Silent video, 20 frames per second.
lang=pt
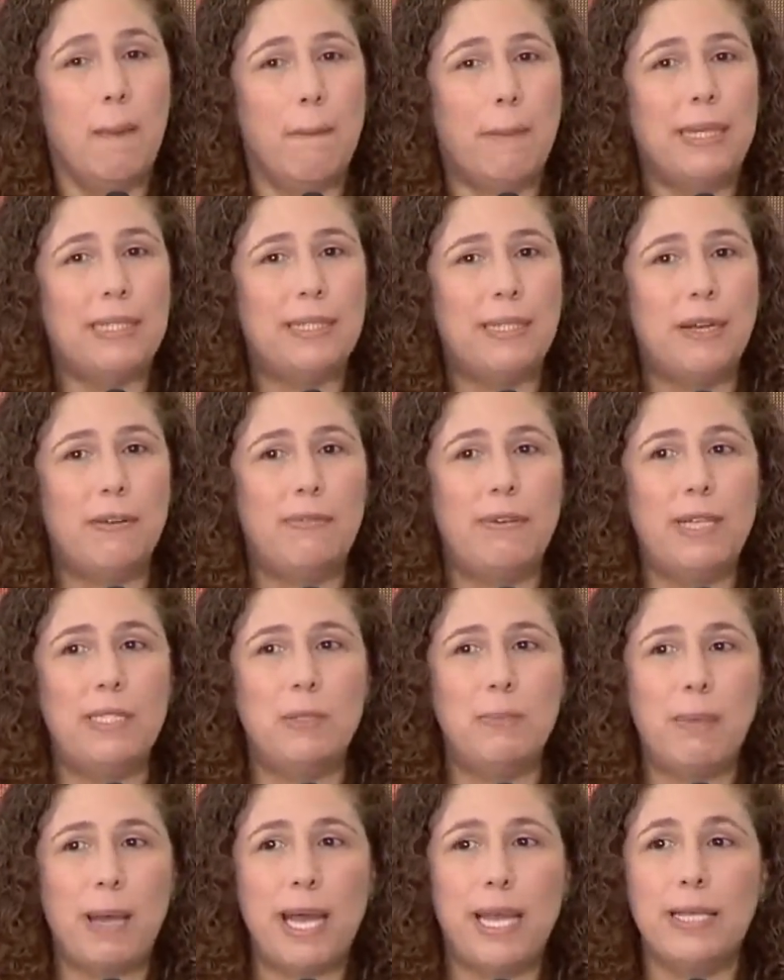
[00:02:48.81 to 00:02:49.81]
mas
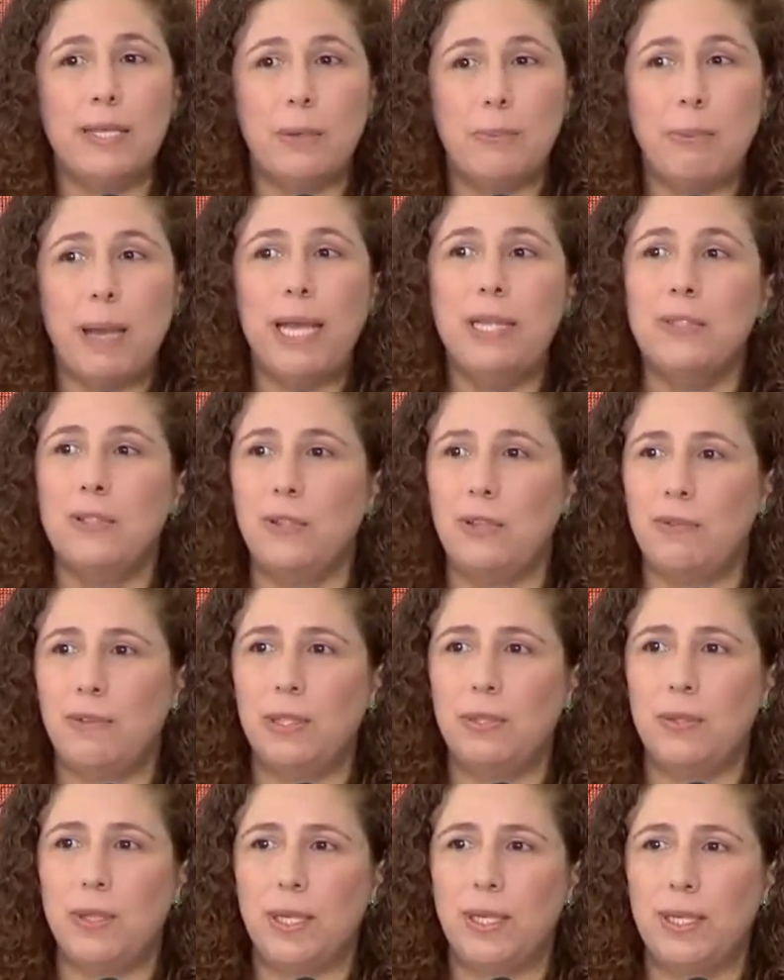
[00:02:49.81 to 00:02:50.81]
talvez o mais, o mais
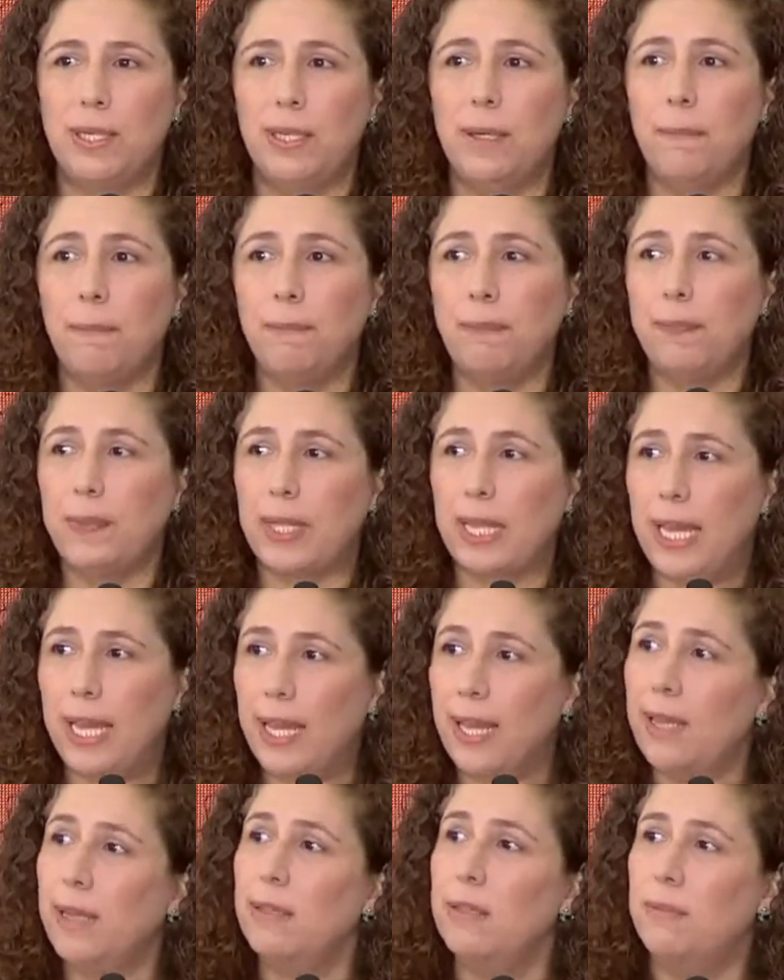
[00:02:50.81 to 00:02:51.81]
inovador aqui
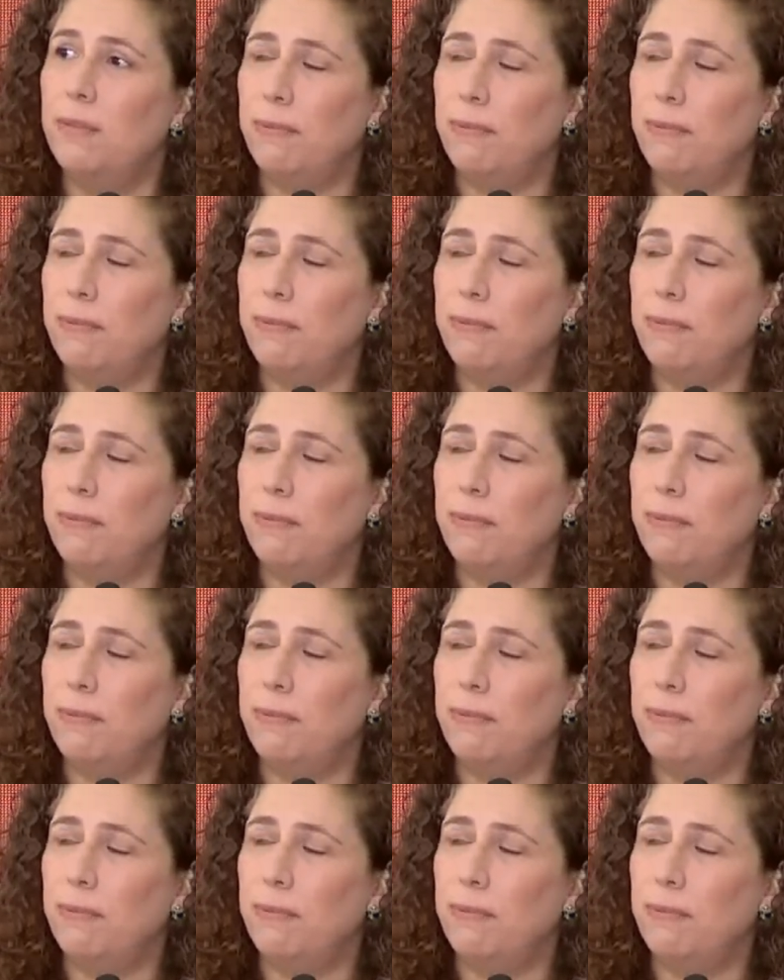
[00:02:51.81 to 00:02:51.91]
é